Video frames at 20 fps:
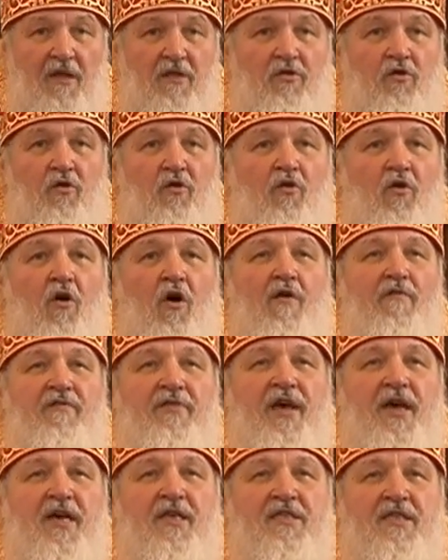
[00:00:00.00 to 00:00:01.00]

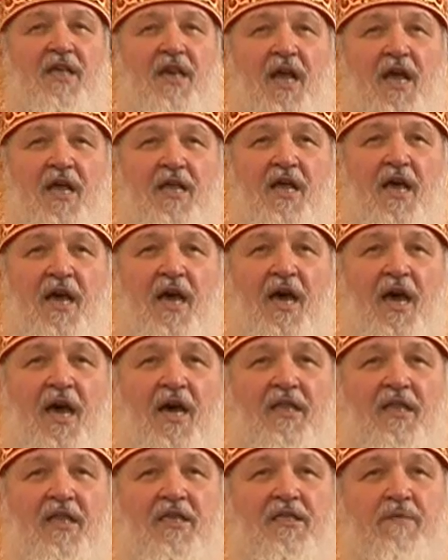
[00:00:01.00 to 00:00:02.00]
Духовное зрение –
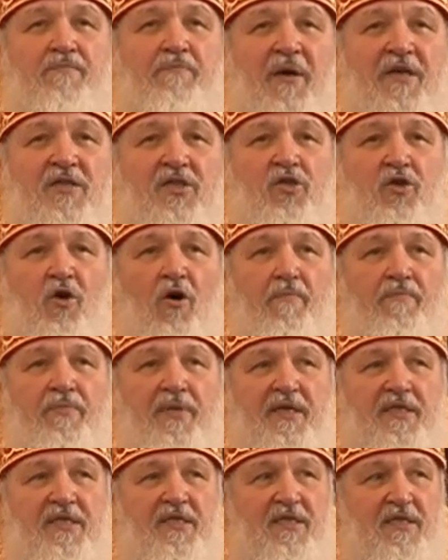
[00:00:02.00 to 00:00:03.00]
это
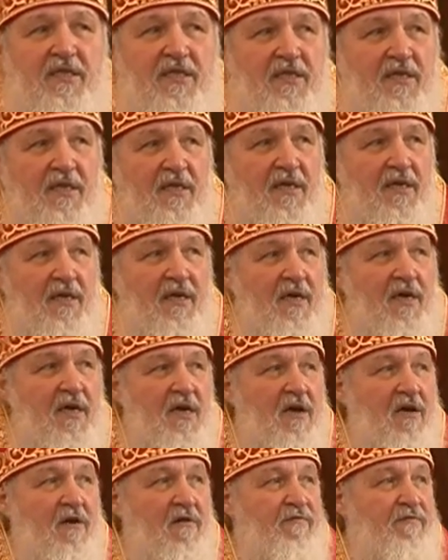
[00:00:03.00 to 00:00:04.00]
способность
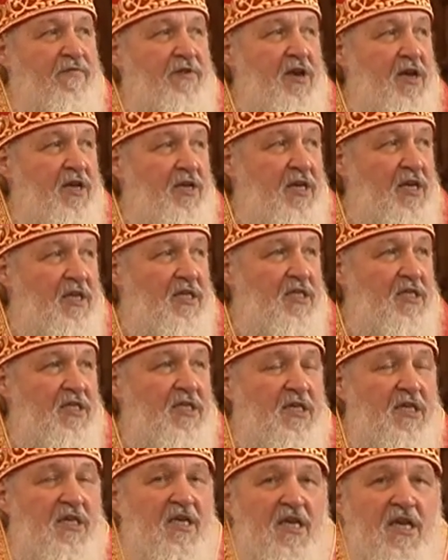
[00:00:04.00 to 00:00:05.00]

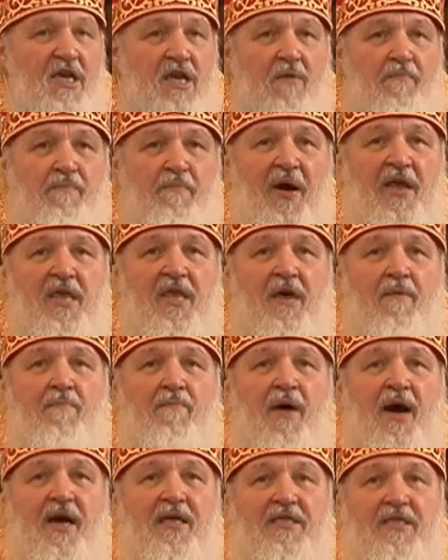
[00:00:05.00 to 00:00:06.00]
видеть и
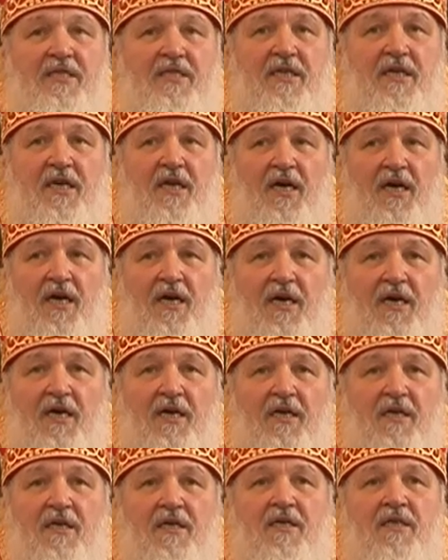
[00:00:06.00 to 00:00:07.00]
понимать
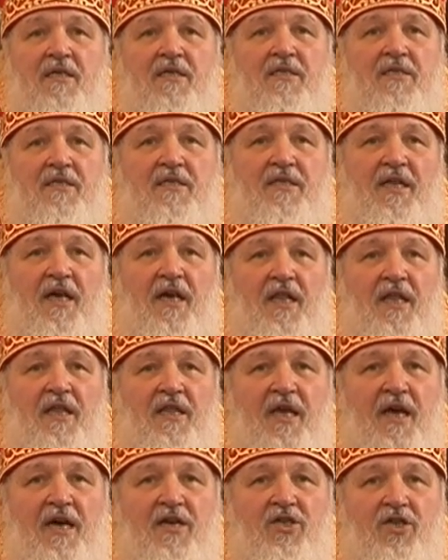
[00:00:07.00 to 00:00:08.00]

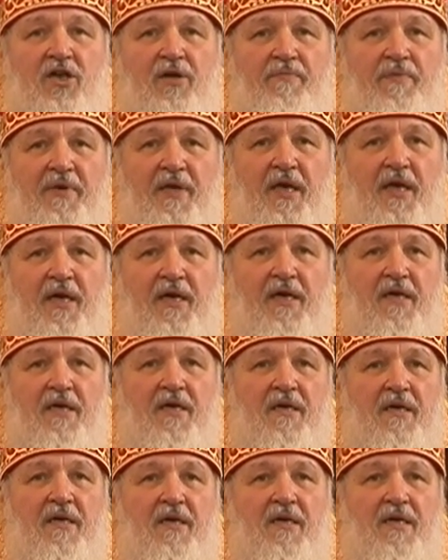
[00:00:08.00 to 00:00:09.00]
сделанные ошибки,
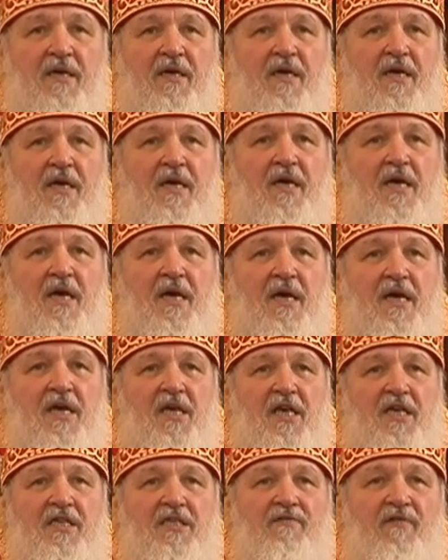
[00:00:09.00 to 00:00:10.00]

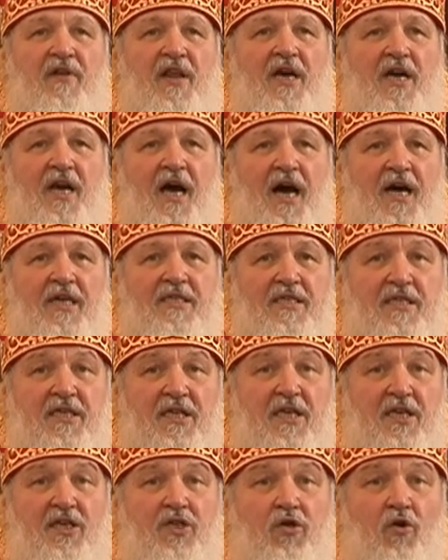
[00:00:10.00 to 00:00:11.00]
извлекать
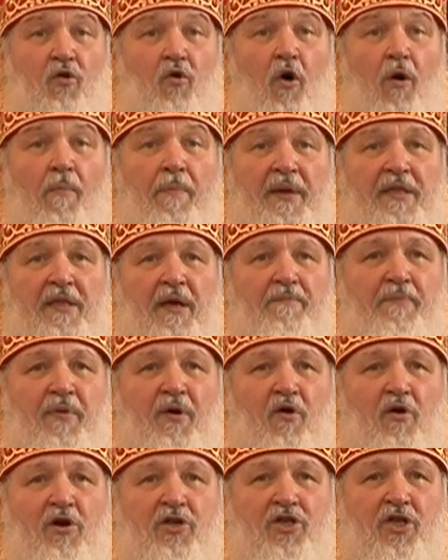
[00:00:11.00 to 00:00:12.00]
из опыта
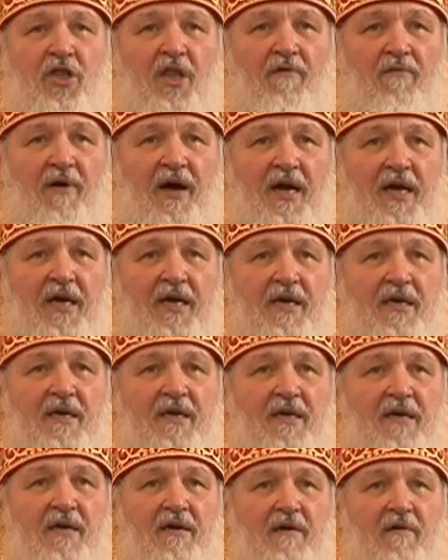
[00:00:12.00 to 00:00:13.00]
прошлого
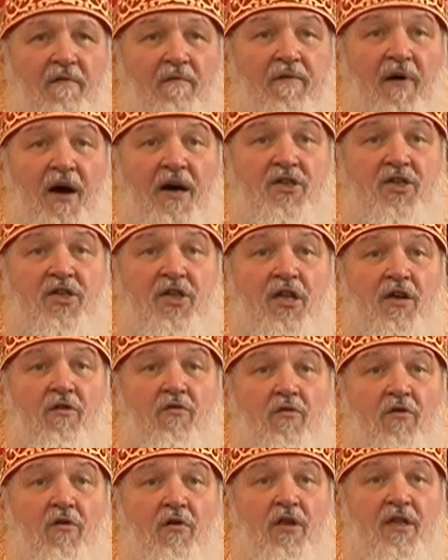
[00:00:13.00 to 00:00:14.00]
важный
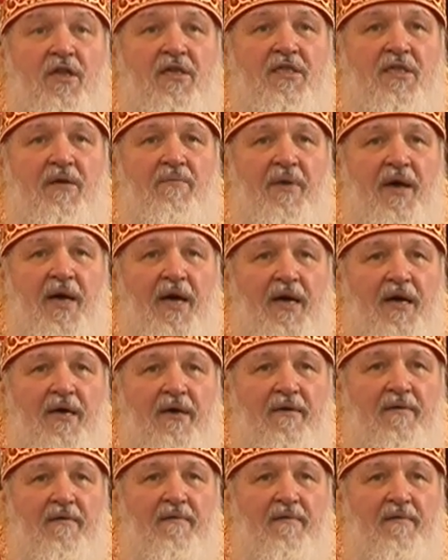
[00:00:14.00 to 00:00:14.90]
урок для себя –